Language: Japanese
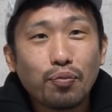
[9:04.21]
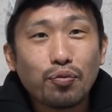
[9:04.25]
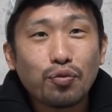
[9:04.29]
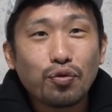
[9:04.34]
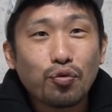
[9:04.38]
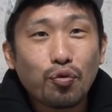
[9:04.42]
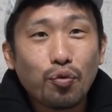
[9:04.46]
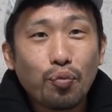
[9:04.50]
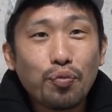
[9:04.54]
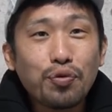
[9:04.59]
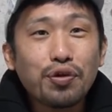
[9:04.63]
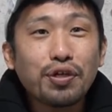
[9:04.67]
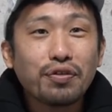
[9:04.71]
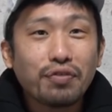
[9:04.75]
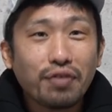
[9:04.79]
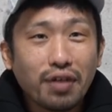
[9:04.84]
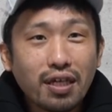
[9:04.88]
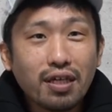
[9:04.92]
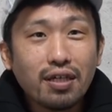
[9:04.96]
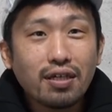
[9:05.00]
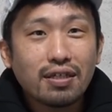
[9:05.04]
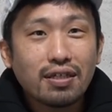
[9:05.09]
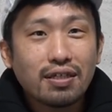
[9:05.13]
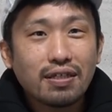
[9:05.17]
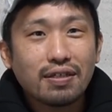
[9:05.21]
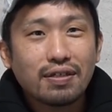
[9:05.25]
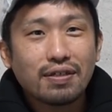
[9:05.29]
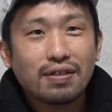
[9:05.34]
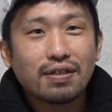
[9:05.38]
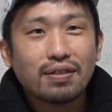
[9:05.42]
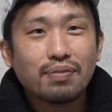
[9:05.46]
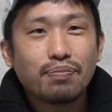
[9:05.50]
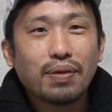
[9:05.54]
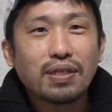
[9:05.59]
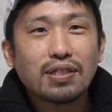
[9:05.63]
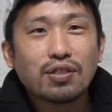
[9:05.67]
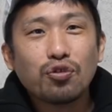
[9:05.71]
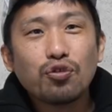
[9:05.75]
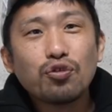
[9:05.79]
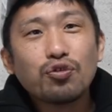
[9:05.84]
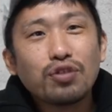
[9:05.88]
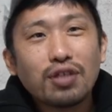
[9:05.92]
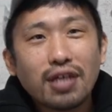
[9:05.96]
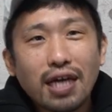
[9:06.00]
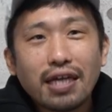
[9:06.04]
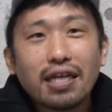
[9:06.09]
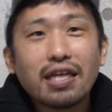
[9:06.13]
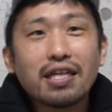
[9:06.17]
もんと思うけどね、うん、まあそうい
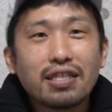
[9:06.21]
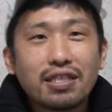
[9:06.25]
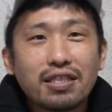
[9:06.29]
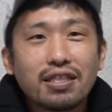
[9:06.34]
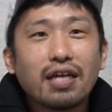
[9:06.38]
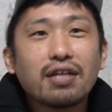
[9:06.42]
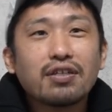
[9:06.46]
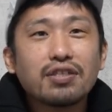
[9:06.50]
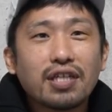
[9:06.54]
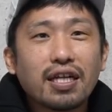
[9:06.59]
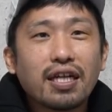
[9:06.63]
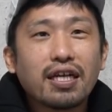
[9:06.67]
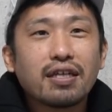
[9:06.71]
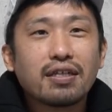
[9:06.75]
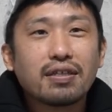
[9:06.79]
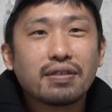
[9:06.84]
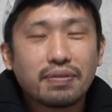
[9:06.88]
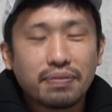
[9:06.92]
う駆け引きってあるじゃん、